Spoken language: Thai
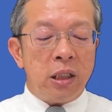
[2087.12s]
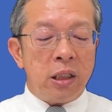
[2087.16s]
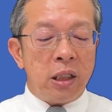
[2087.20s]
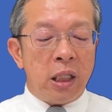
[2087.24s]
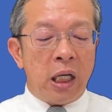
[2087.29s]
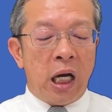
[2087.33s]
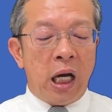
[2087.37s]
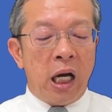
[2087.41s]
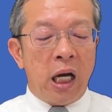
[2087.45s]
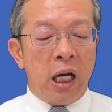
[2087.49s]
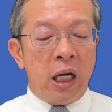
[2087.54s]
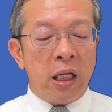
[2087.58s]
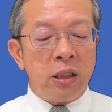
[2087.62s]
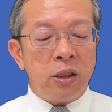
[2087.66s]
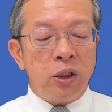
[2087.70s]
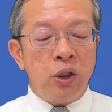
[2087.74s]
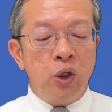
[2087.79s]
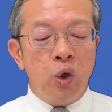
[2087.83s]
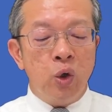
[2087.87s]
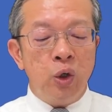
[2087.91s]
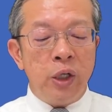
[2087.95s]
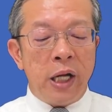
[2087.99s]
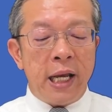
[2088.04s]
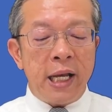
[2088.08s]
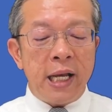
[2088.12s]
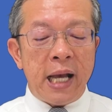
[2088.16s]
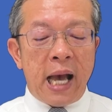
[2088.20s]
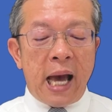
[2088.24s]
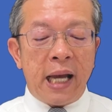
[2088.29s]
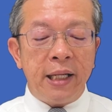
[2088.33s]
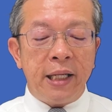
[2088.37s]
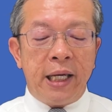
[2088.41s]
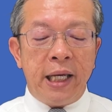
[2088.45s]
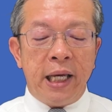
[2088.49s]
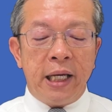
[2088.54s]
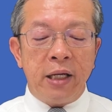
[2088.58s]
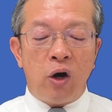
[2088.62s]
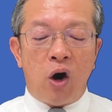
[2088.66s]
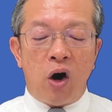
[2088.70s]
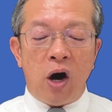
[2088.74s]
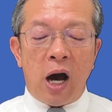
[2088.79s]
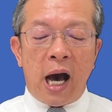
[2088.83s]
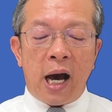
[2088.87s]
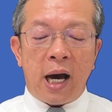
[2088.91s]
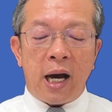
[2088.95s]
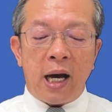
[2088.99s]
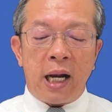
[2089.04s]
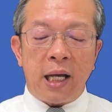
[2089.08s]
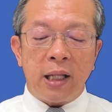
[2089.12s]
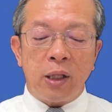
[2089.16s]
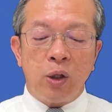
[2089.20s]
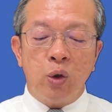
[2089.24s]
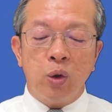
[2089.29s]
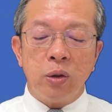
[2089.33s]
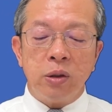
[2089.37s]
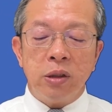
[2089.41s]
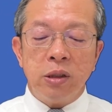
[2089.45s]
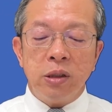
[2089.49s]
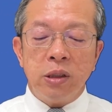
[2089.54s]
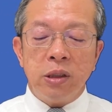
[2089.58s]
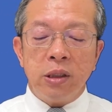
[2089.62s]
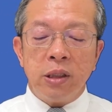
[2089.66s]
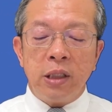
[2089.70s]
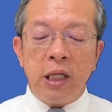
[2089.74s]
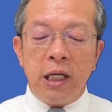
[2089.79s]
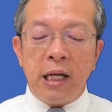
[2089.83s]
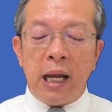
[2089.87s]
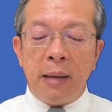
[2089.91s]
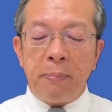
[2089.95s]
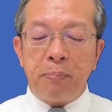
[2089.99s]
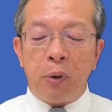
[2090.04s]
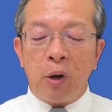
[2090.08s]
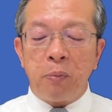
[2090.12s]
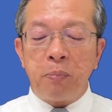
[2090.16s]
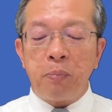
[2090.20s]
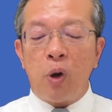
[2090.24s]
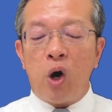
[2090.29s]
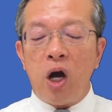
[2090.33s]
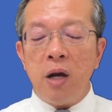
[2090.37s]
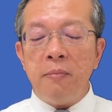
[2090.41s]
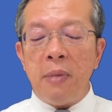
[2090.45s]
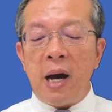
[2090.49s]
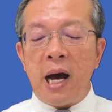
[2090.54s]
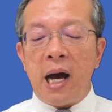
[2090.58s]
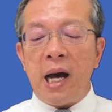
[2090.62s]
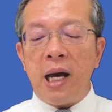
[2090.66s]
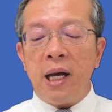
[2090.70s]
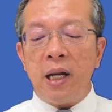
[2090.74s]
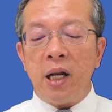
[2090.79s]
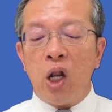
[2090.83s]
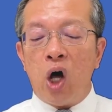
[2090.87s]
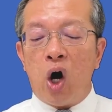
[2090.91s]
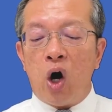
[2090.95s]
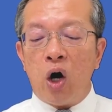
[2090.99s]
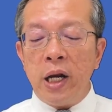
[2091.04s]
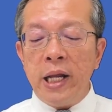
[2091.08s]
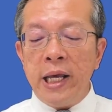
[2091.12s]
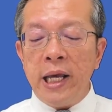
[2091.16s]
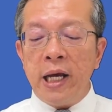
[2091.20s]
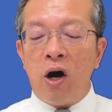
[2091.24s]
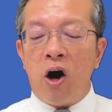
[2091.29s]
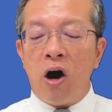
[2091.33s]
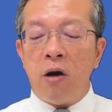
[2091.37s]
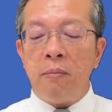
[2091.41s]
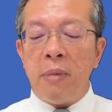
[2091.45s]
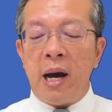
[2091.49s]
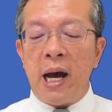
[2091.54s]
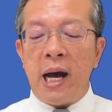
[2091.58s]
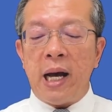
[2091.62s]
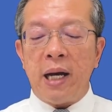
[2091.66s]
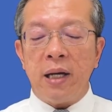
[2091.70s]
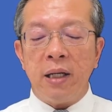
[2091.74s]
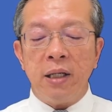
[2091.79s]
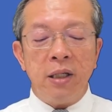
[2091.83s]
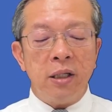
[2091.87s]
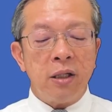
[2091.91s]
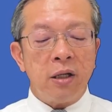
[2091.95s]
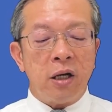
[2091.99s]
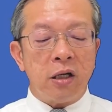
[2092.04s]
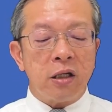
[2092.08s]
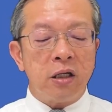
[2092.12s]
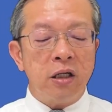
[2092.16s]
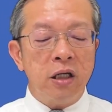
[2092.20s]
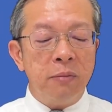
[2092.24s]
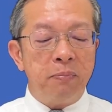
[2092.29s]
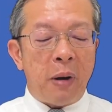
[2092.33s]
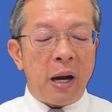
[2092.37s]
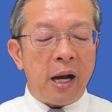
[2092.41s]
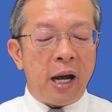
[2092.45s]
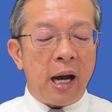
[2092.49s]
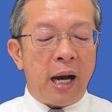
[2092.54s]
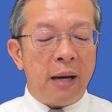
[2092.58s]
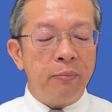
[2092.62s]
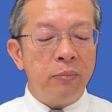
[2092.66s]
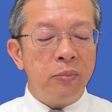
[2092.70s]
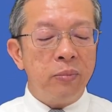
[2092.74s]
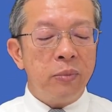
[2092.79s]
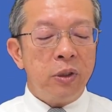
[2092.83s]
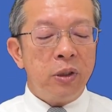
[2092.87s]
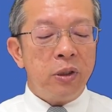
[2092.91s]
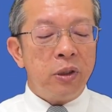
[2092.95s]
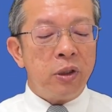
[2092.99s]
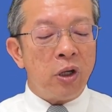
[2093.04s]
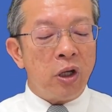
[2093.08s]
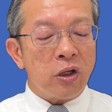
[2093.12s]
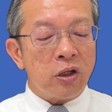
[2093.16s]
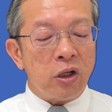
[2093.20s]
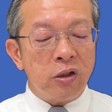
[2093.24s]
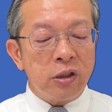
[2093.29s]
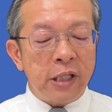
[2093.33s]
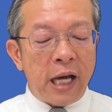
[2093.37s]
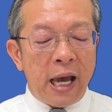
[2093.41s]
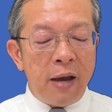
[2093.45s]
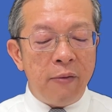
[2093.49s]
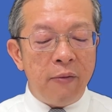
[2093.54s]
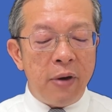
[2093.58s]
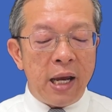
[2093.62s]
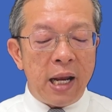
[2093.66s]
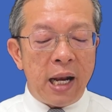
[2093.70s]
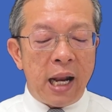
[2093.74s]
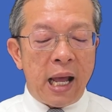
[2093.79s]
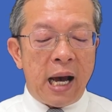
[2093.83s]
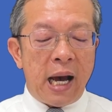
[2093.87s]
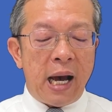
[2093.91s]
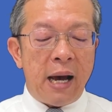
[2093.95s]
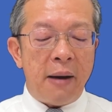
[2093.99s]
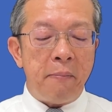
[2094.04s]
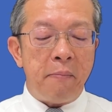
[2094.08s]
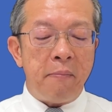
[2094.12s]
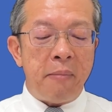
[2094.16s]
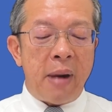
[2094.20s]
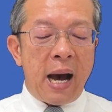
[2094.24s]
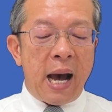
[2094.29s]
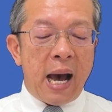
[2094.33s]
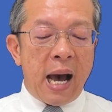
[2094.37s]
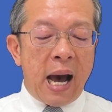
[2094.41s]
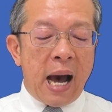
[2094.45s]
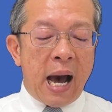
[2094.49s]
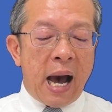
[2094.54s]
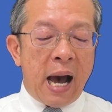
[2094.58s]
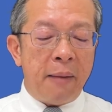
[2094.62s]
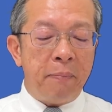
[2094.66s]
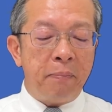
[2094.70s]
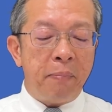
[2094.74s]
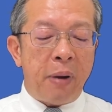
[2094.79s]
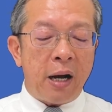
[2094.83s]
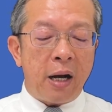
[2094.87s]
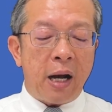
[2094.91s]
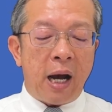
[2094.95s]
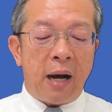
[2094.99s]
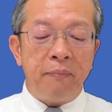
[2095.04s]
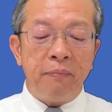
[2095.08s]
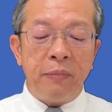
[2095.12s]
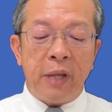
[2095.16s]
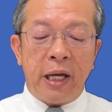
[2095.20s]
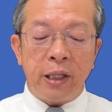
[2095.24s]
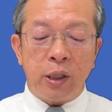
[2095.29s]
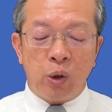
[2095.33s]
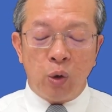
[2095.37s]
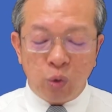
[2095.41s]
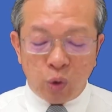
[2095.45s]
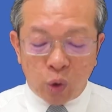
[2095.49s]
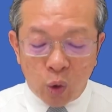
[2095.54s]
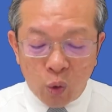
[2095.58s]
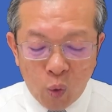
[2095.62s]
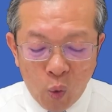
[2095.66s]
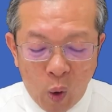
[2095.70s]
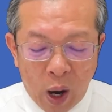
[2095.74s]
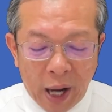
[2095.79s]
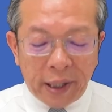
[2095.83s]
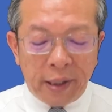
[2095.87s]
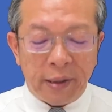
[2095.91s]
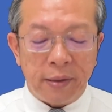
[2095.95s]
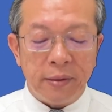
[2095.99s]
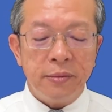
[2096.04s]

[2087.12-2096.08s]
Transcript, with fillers: ออยู่ในงานเขียนของอัครทูตที่ได้ปลดปล่อยมาหล่อเลี้ยงออกมา ก็คือพระคำเราต้องใช้เวลามาอ่านพระคำในทุกๆวัน